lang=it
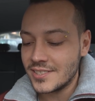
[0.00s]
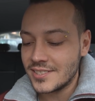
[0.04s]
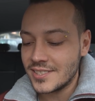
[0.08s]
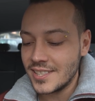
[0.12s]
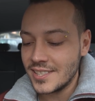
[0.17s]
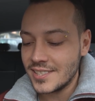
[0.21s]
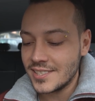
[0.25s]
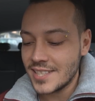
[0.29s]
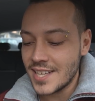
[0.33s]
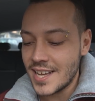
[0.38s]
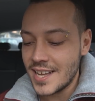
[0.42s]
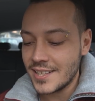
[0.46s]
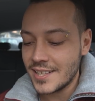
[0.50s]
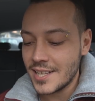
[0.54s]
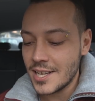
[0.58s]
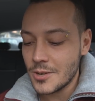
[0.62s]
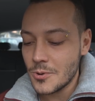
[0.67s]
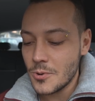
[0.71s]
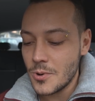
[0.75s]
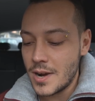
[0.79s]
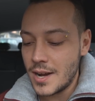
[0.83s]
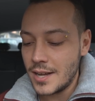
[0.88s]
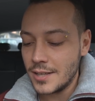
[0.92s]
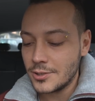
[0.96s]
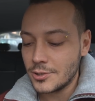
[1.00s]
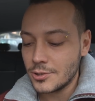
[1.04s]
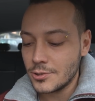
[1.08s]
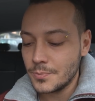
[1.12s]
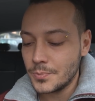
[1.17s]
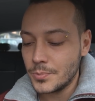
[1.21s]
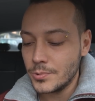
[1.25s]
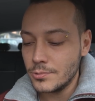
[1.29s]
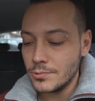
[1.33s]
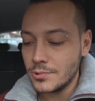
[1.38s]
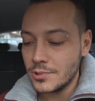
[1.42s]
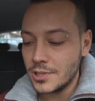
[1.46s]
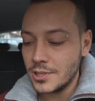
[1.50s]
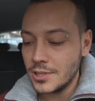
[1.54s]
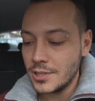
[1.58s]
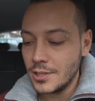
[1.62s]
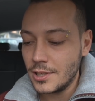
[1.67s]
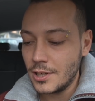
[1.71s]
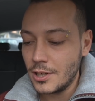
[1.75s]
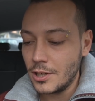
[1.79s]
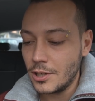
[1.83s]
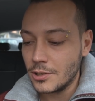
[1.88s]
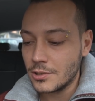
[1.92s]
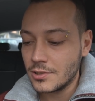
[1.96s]
64 punti
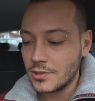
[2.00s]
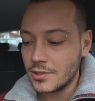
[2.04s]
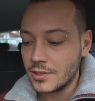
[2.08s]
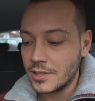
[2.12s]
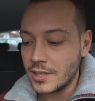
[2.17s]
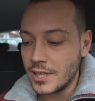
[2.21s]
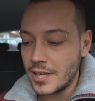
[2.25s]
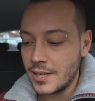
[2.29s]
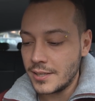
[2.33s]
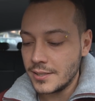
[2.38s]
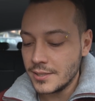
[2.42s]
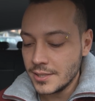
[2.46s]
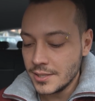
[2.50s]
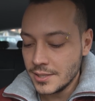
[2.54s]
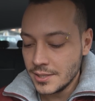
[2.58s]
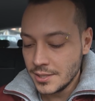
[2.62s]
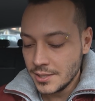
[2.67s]
Lotta.